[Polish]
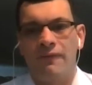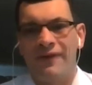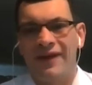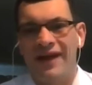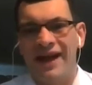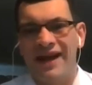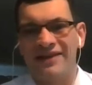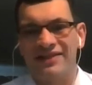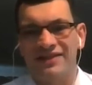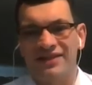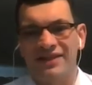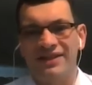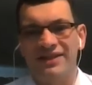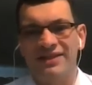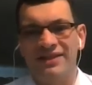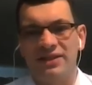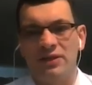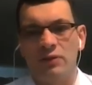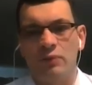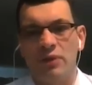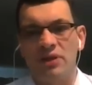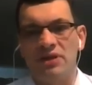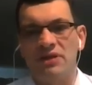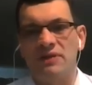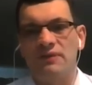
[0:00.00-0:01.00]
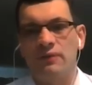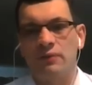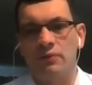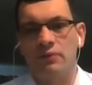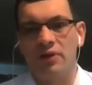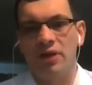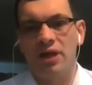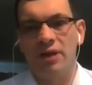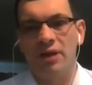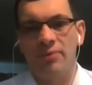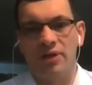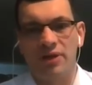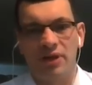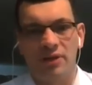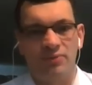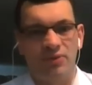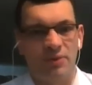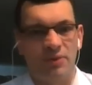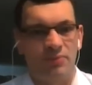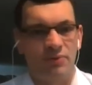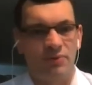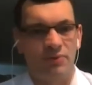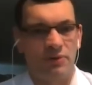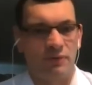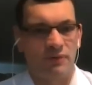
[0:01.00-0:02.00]
każdej sytuacji, w której nie ma tych
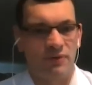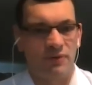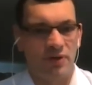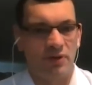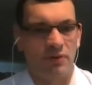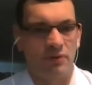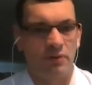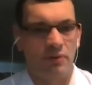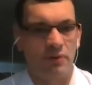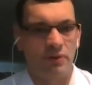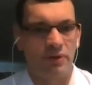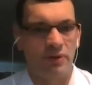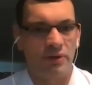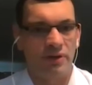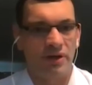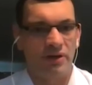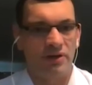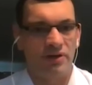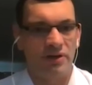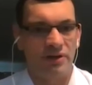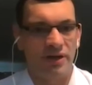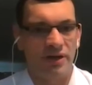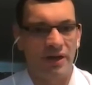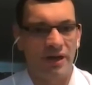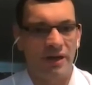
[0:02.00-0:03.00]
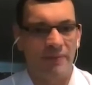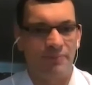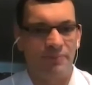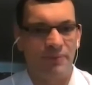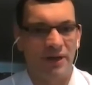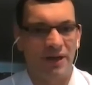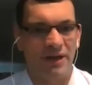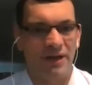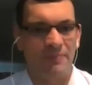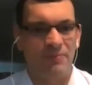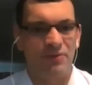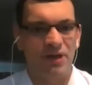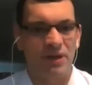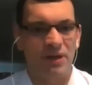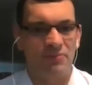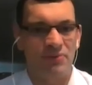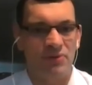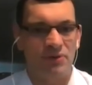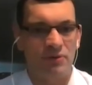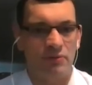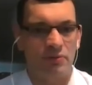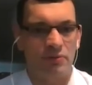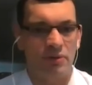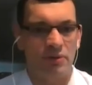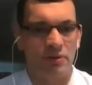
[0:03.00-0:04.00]
przepisów szczególnych. Tak, czyli taka, taki przepis,
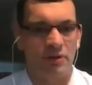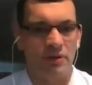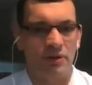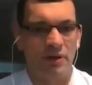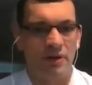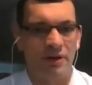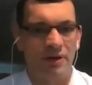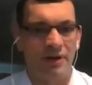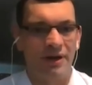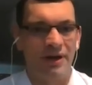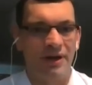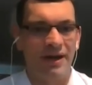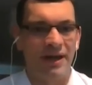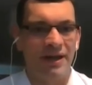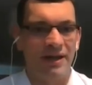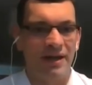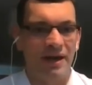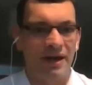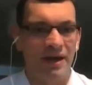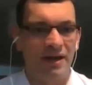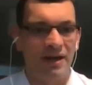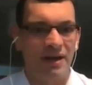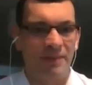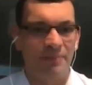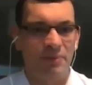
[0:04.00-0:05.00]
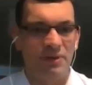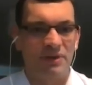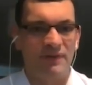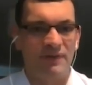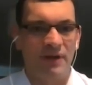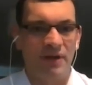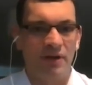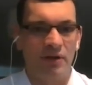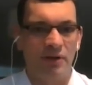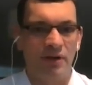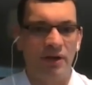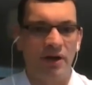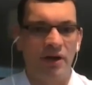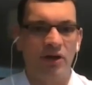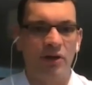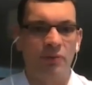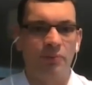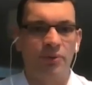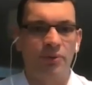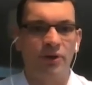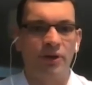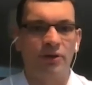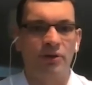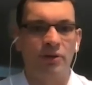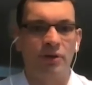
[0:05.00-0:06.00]
który generalnie pozwala organom
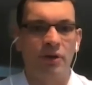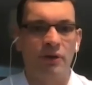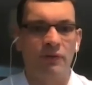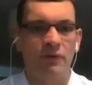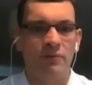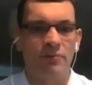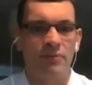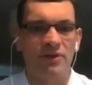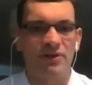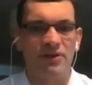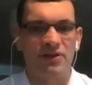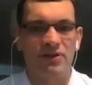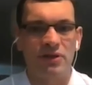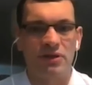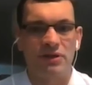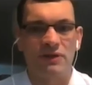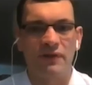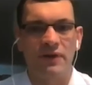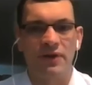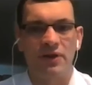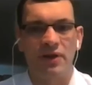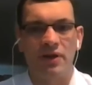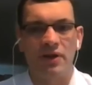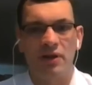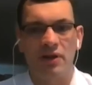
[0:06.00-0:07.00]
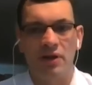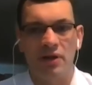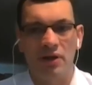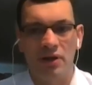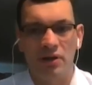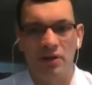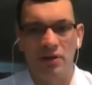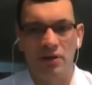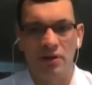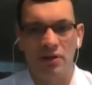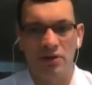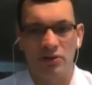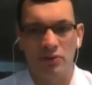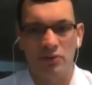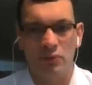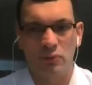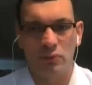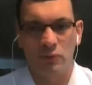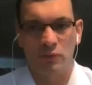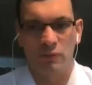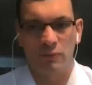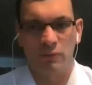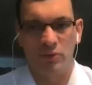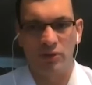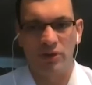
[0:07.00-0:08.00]
podatkowym na zastosowanie innych
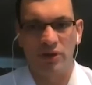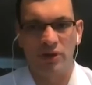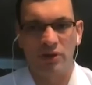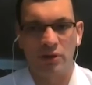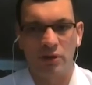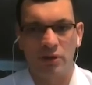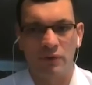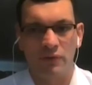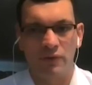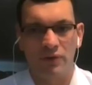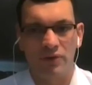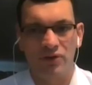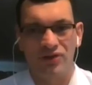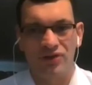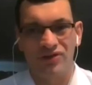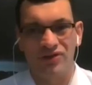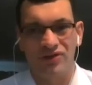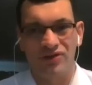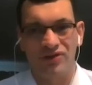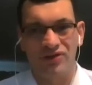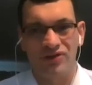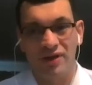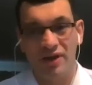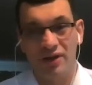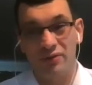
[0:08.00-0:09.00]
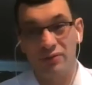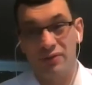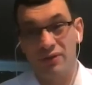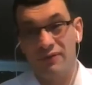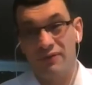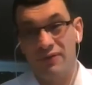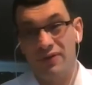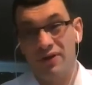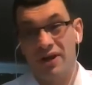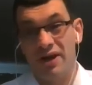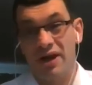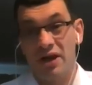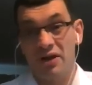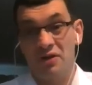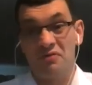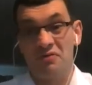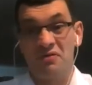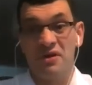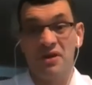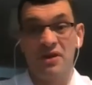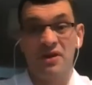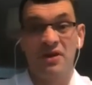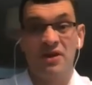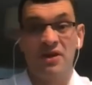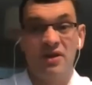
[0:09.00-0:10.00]
skutków podatkowych niż te, które wynikają
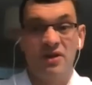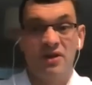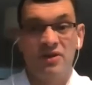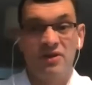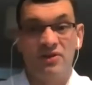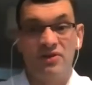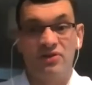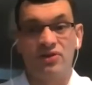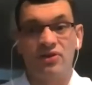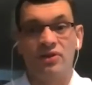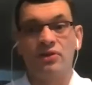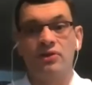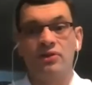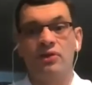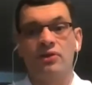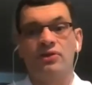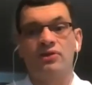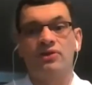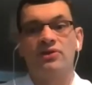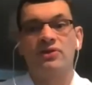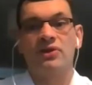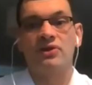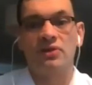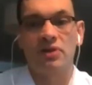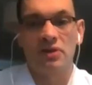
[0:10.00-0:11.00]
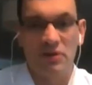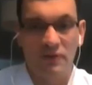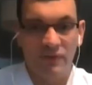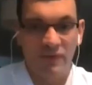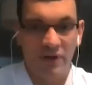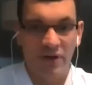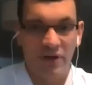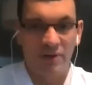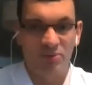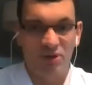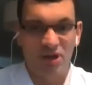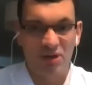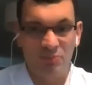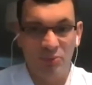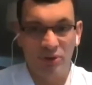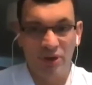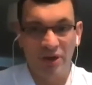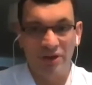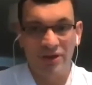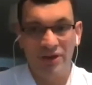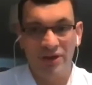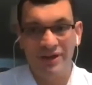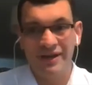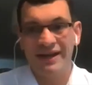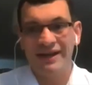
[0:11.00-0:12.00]
z czynności zastosowanych przez
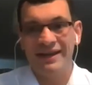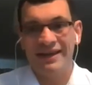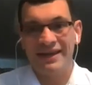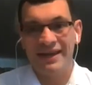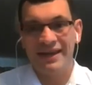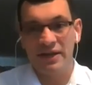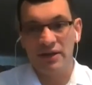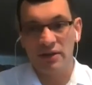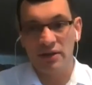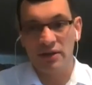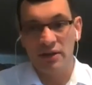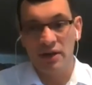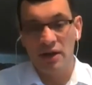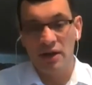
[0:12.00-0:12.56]
podatnika. Kiedy?